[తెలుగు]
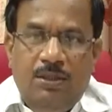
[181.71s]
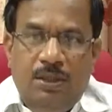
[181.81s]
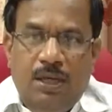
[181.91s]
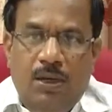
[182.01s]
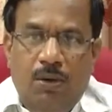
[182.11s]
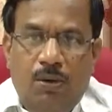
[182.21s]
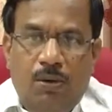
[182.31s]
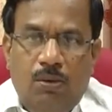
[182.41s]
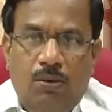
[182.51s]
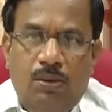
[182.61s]
జిల్లాలో
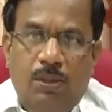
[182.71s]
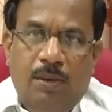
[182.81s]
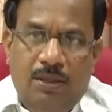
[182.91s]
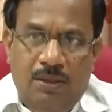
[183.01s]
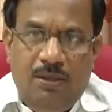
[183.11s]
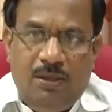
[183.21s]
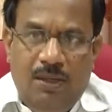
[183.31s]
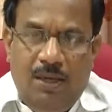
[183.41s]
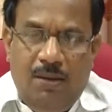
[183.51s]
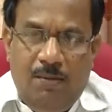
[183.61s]
కొంచెం పెద్ద
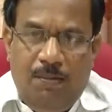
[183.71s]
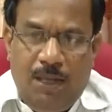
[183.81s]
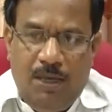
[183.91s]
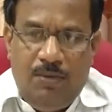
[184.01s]
ఎత్తున పాల